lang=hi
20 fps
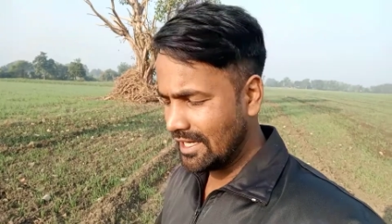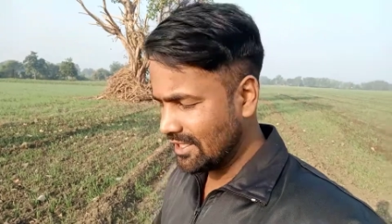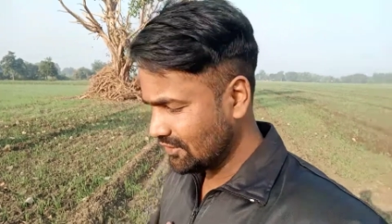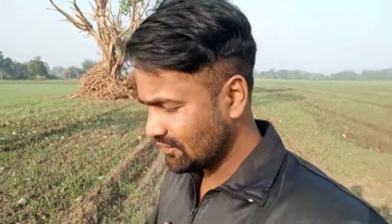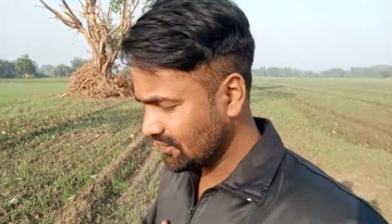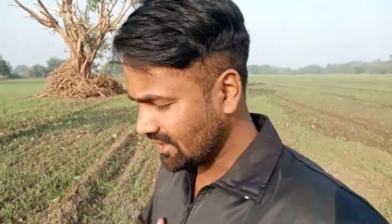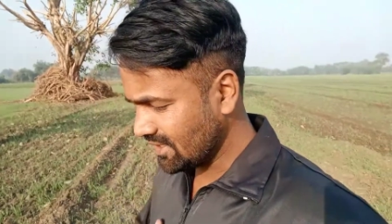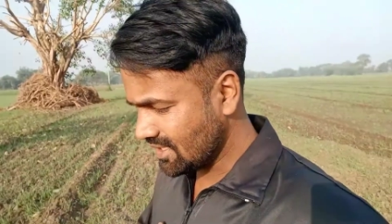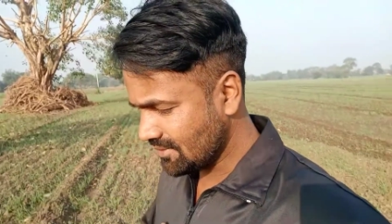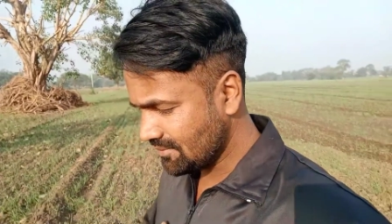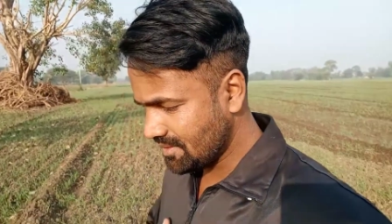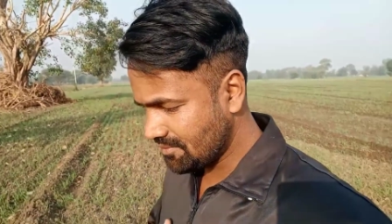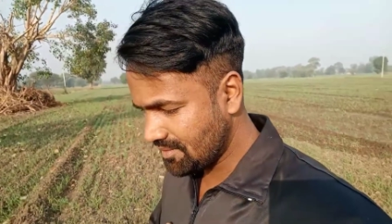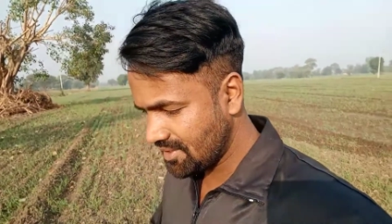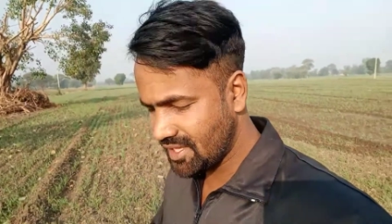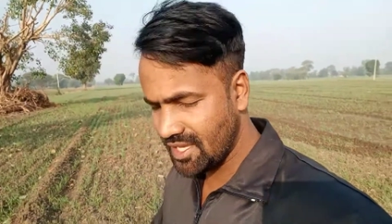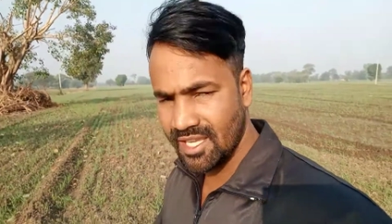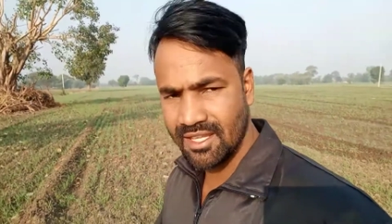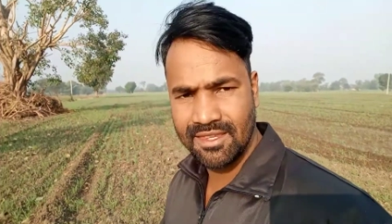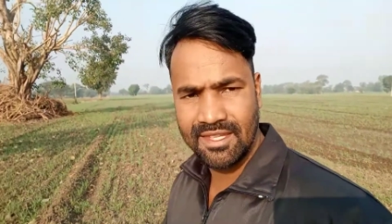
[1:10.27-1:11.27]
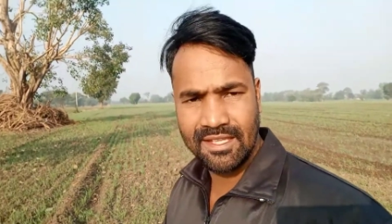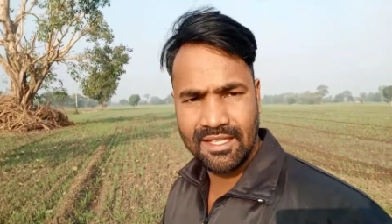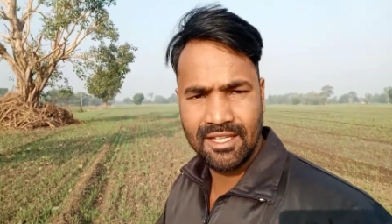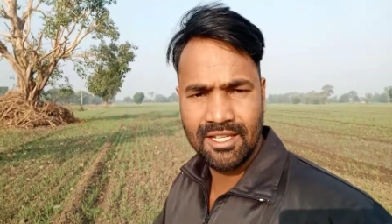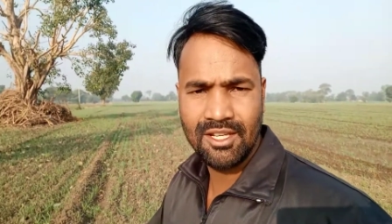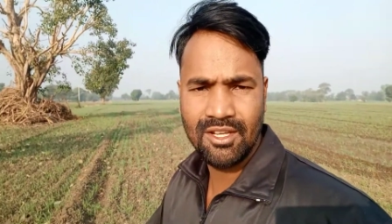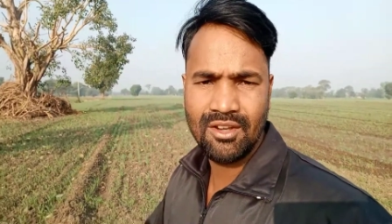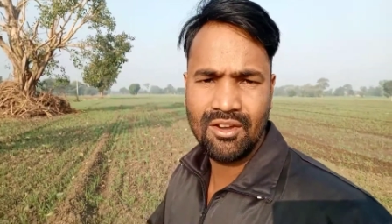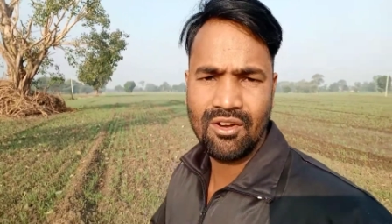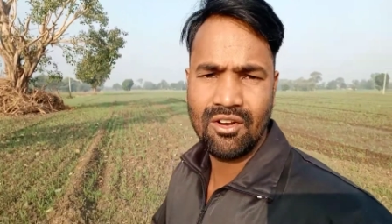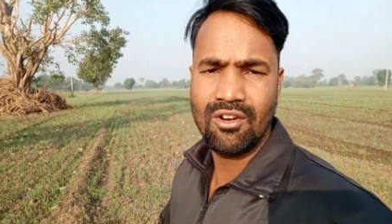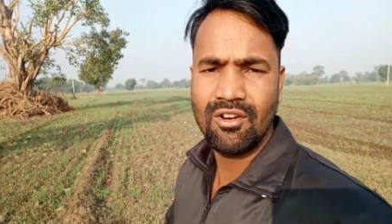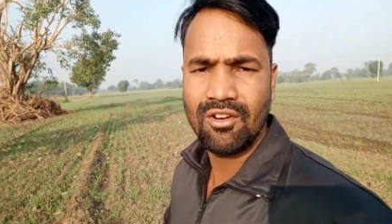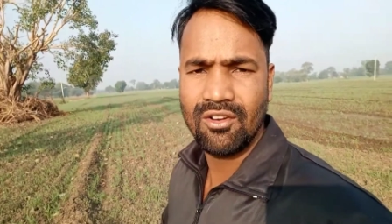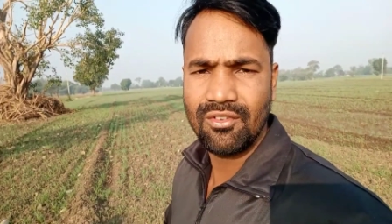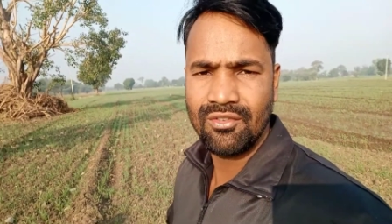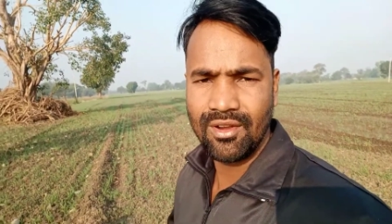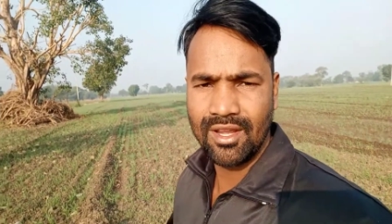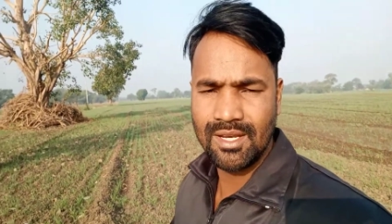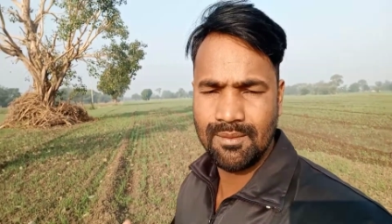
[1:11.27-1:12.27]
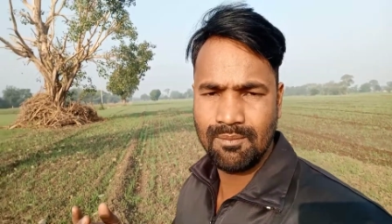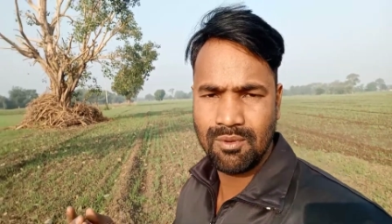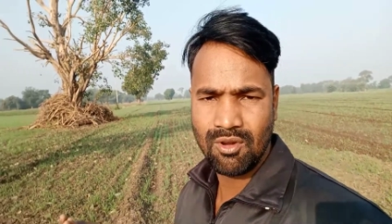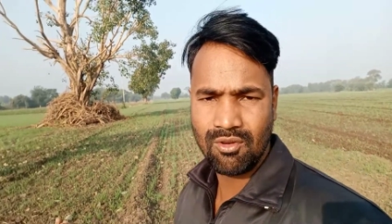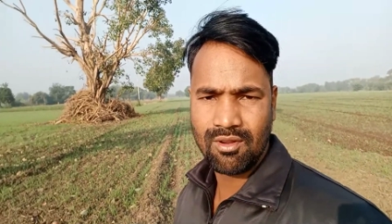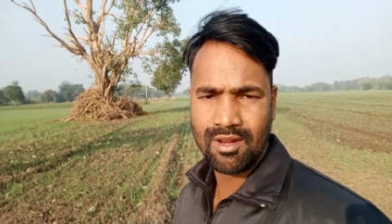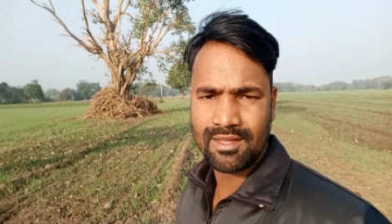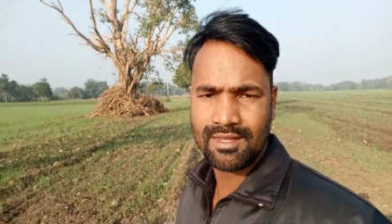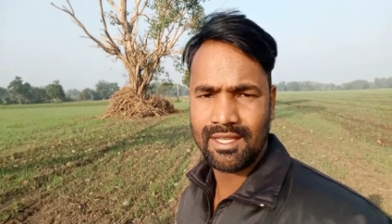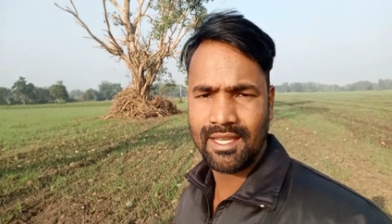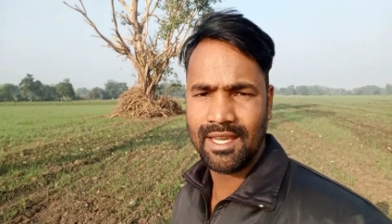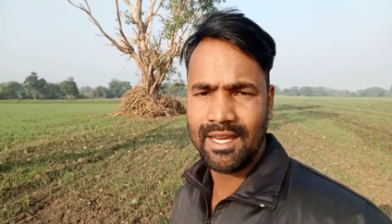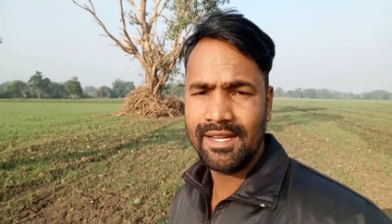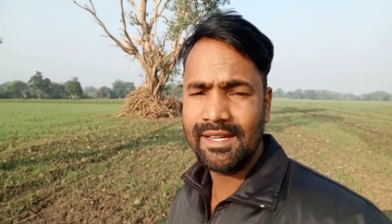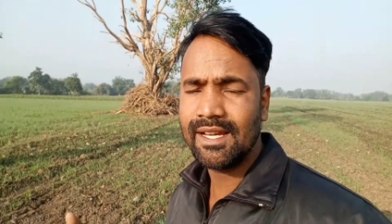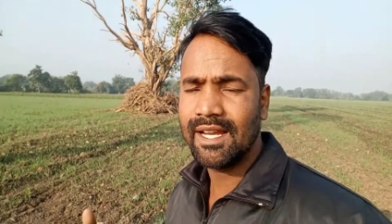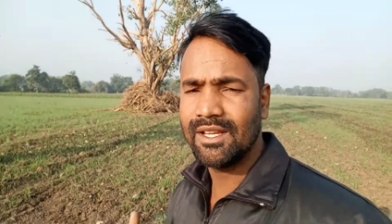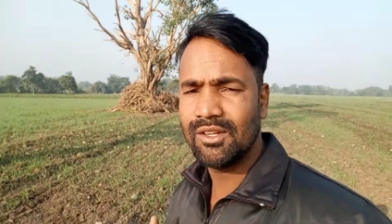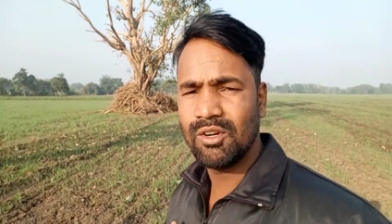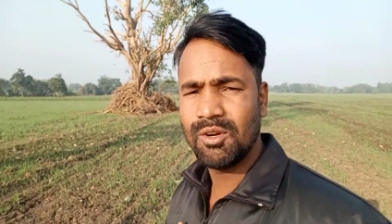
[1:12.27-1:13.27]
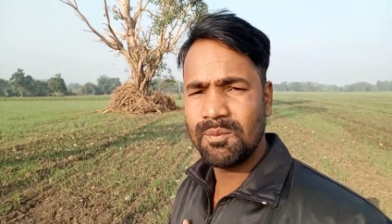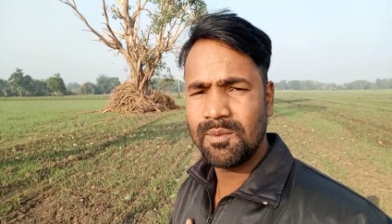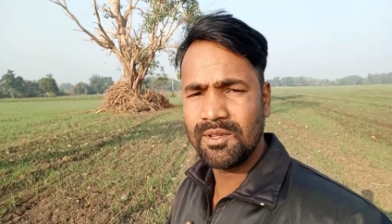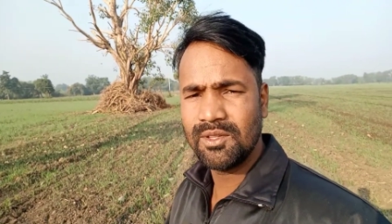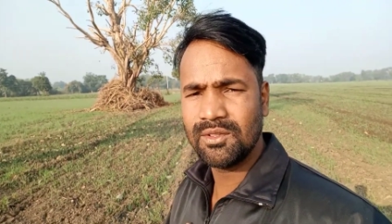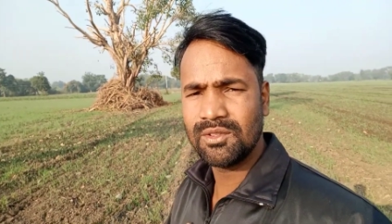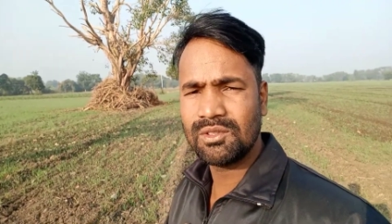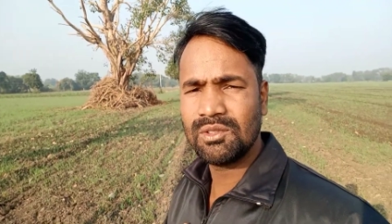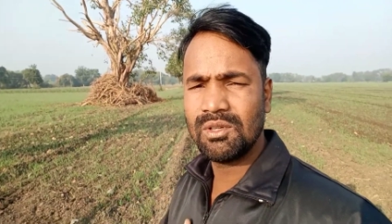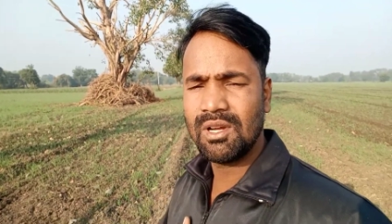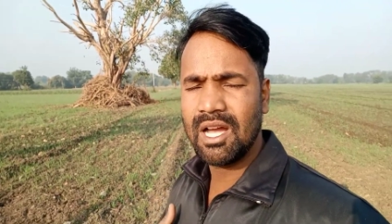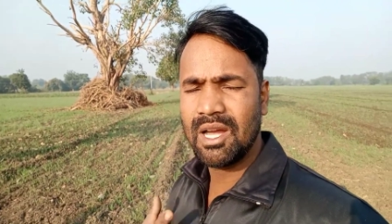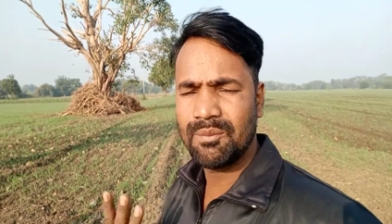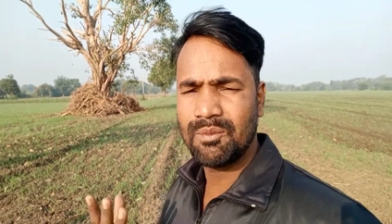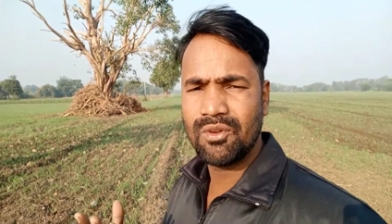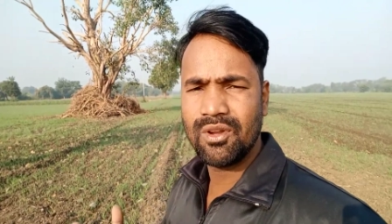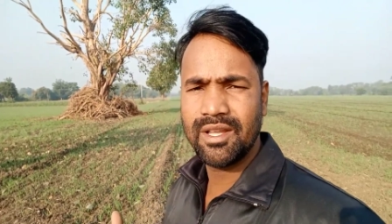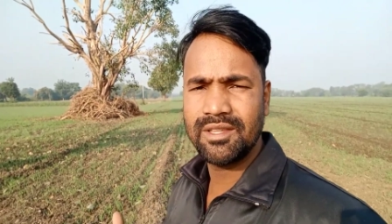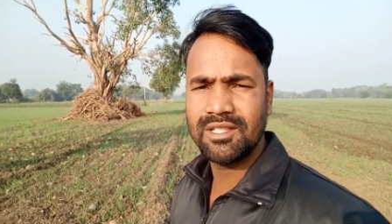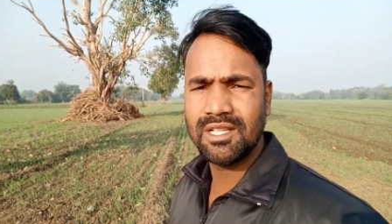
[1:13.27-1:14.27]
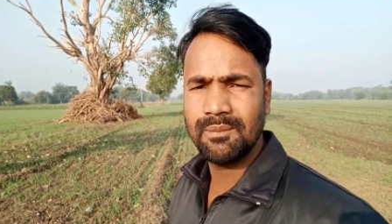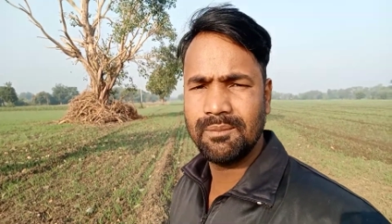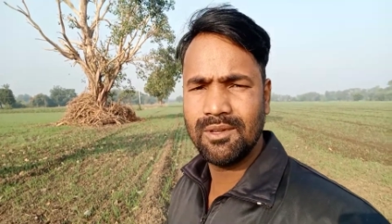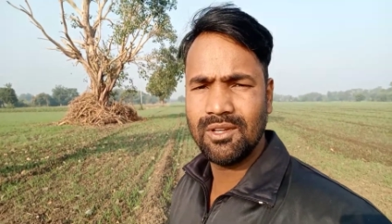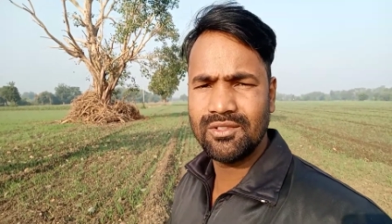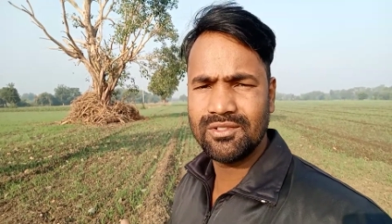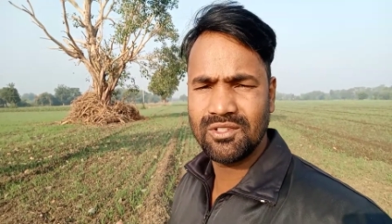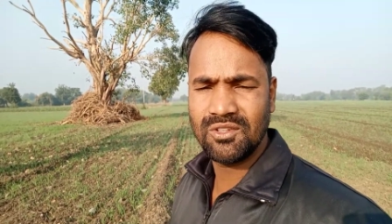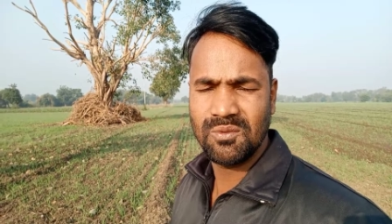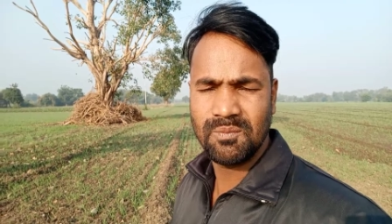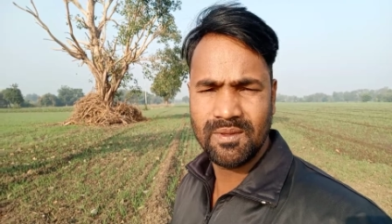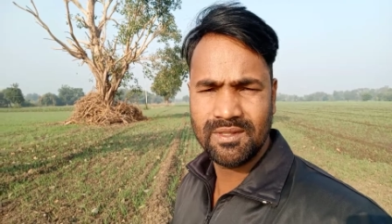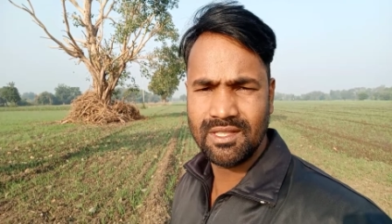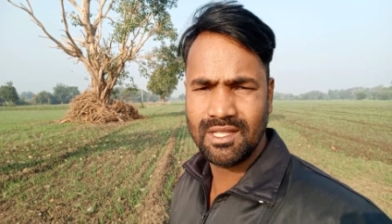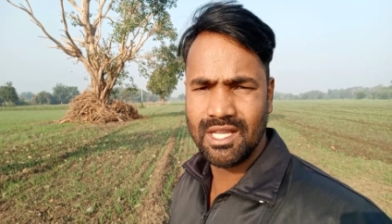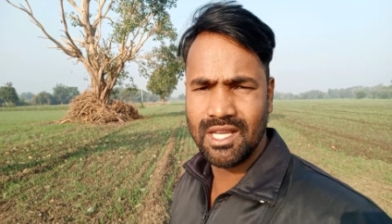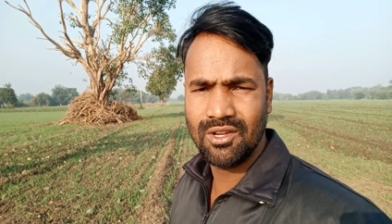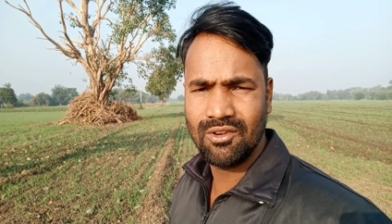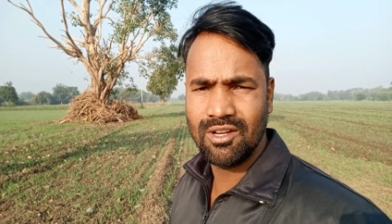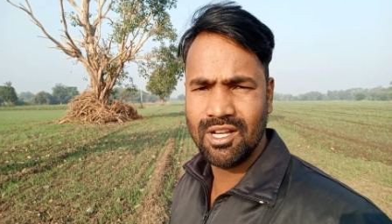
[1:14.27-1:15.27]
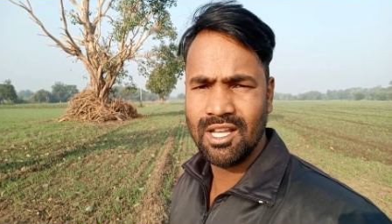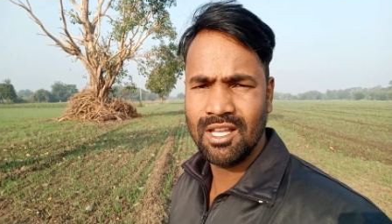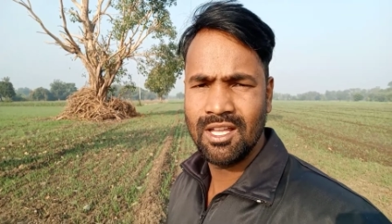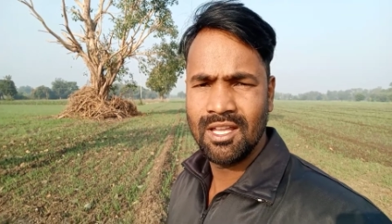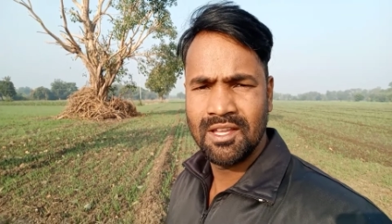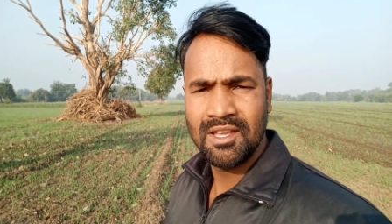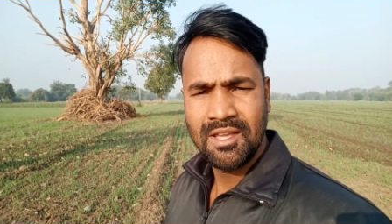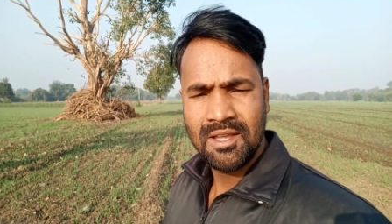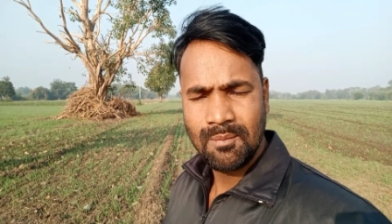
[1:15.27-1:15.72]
गाइस फाइनली हमने अपने खेत देख लिए हैं और फाइनली ब्लॉग करते हैं एंड आई होप कि दोस्तों आपको आज का ब्लॉग जरूर पसंद आया होगा